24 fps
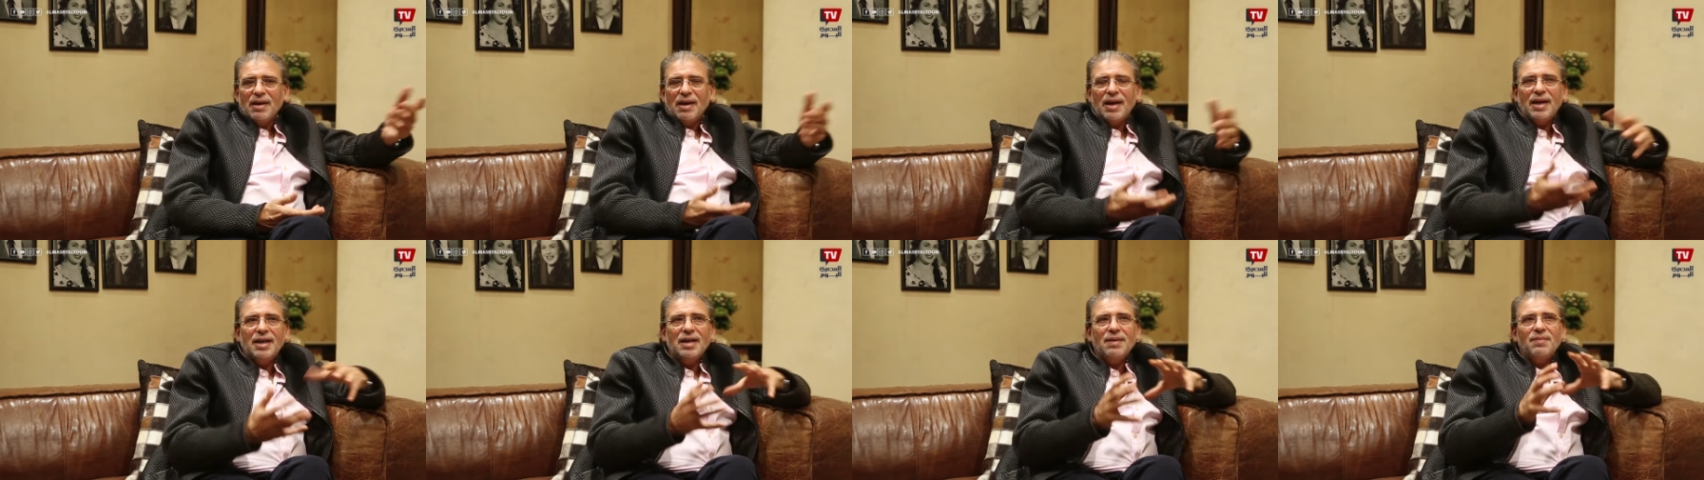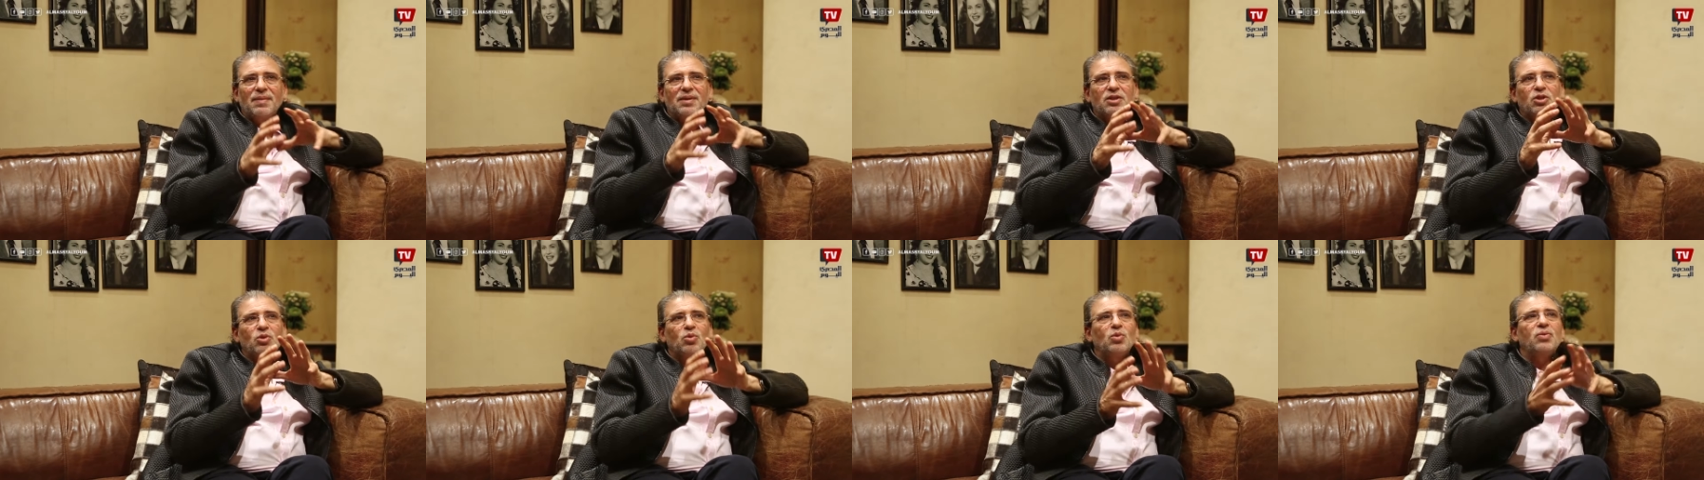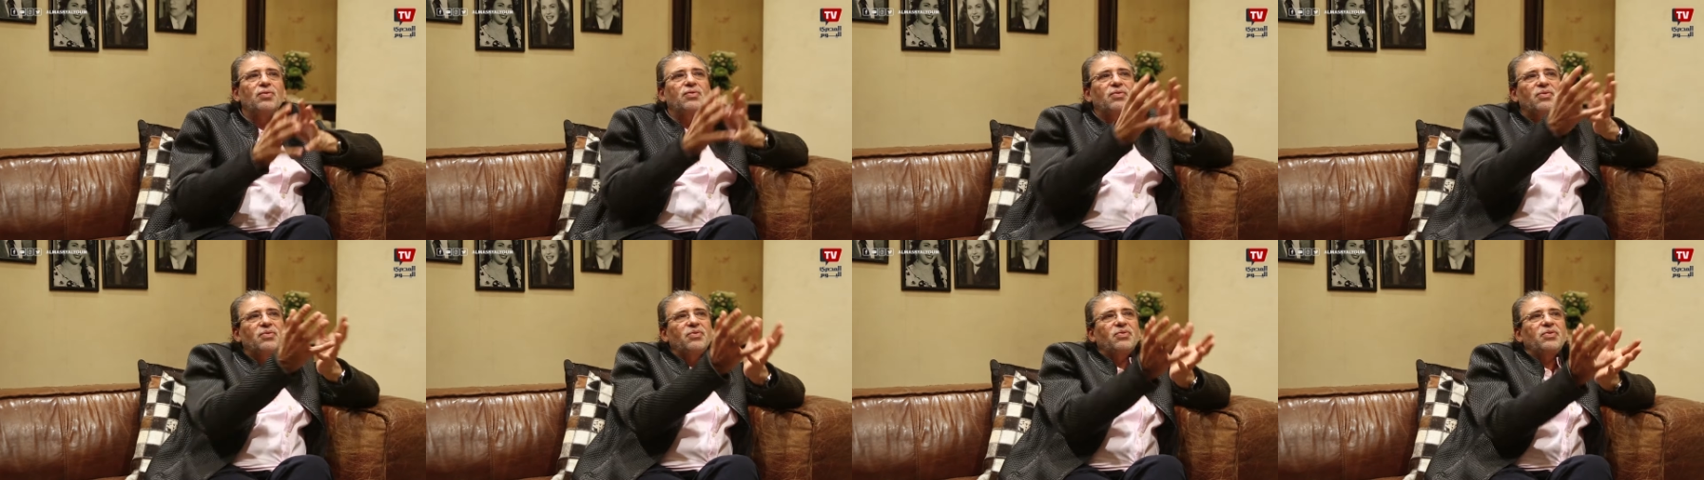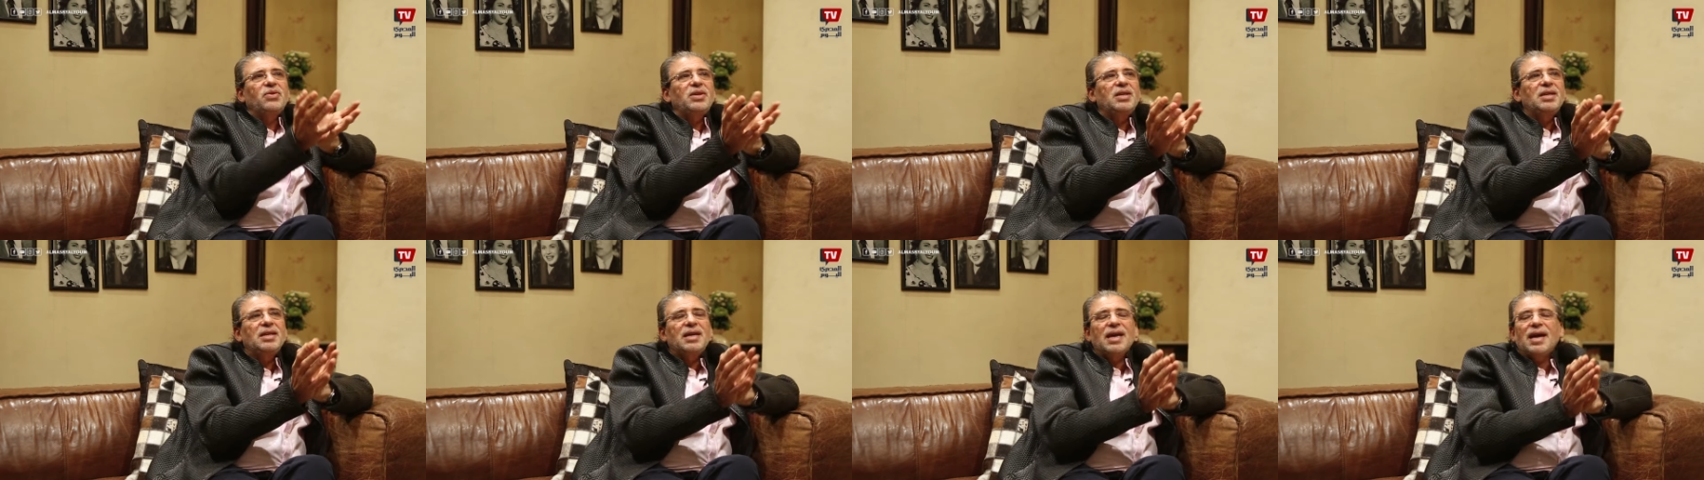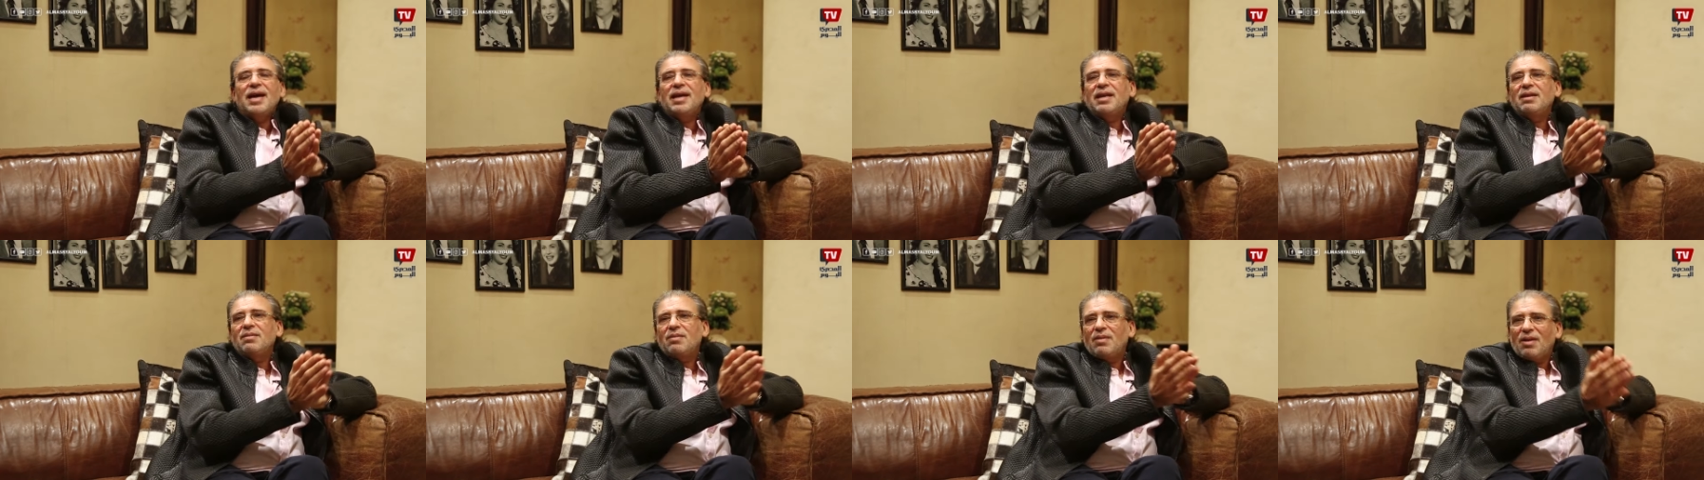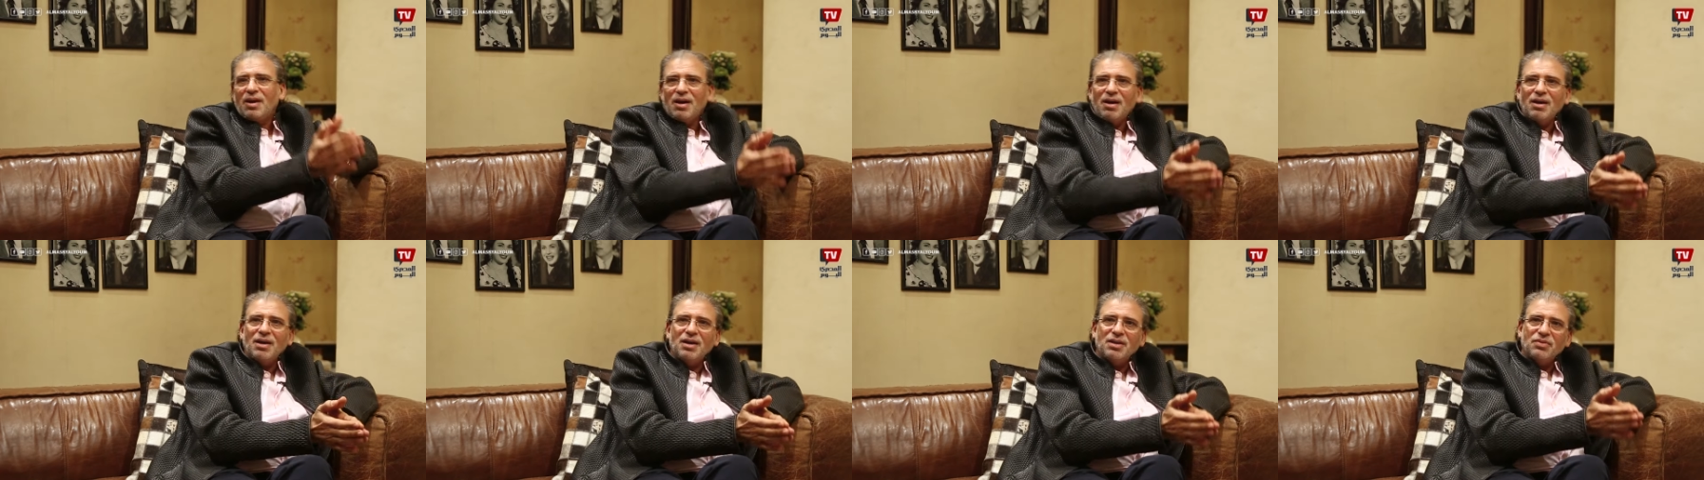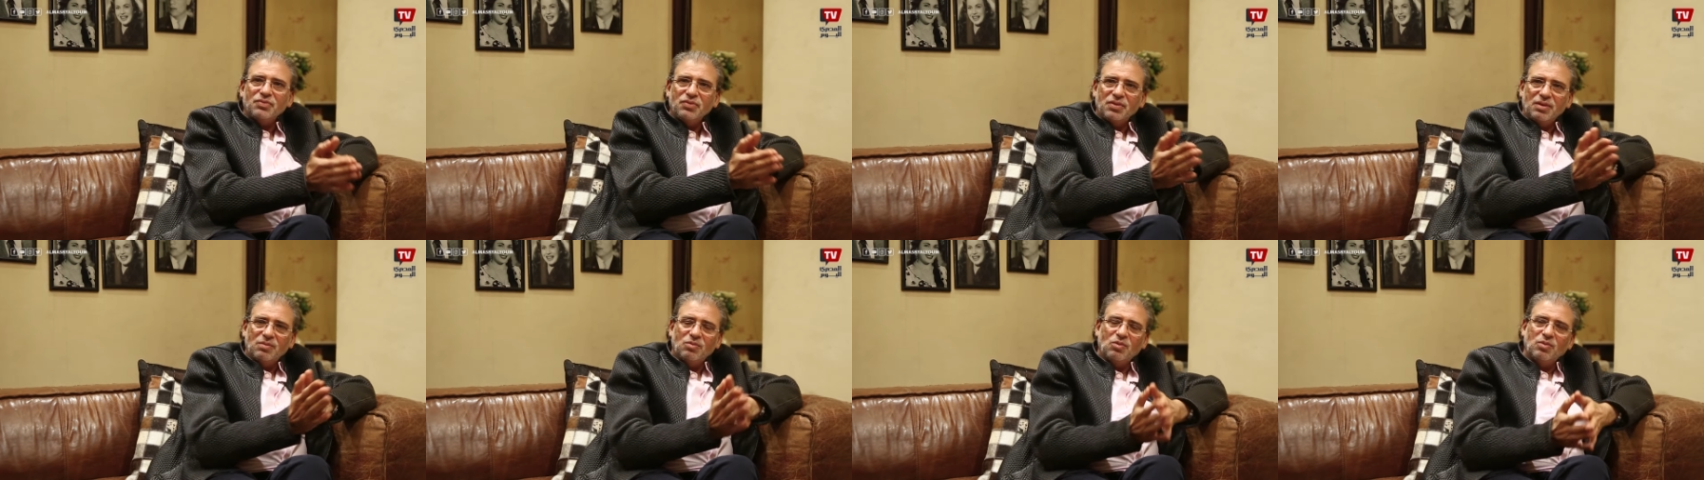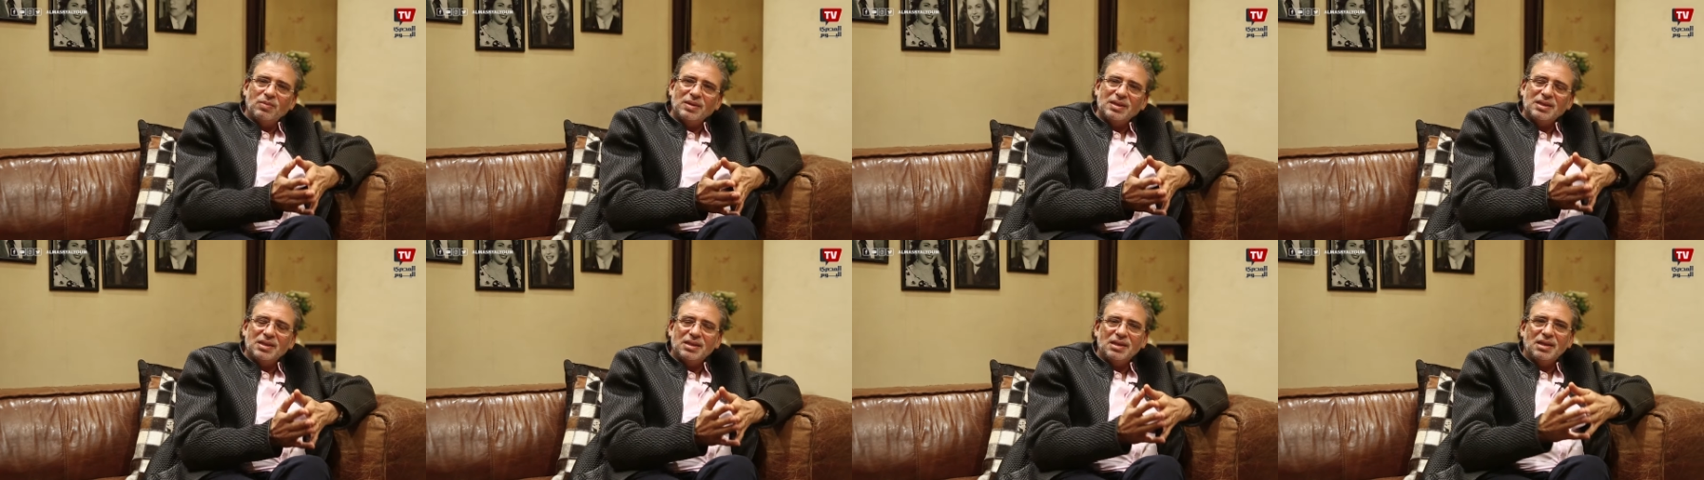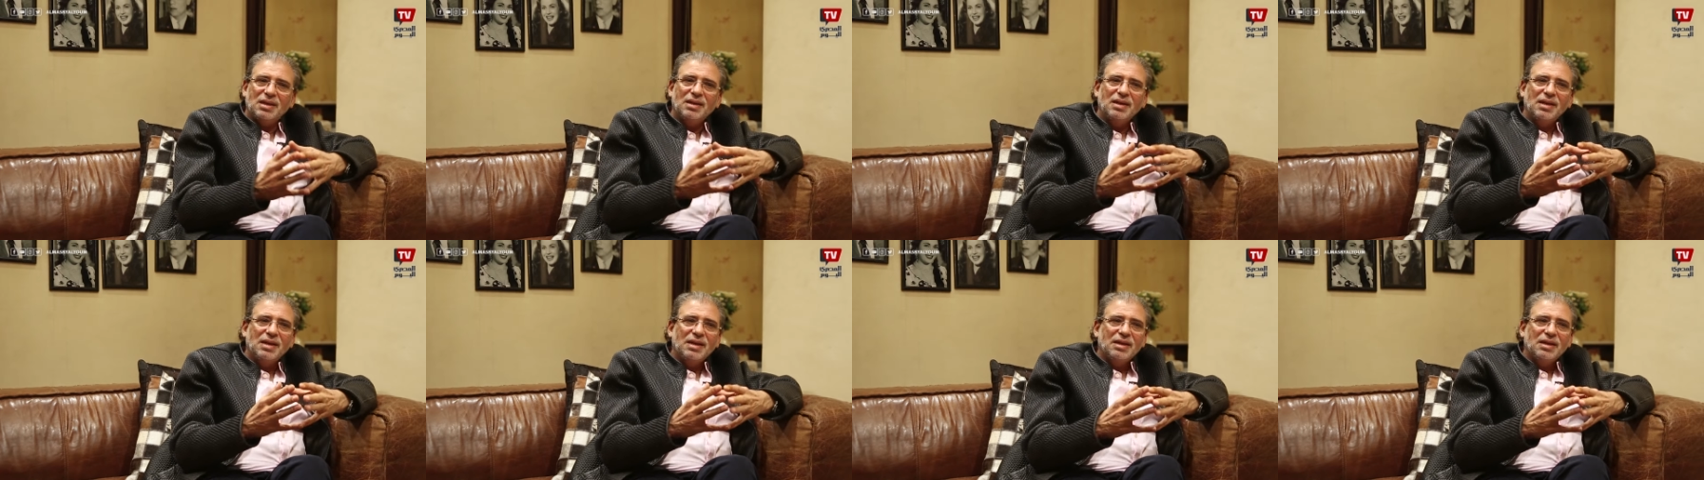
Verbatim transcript: انا بشوف في جانب اخر في الممثل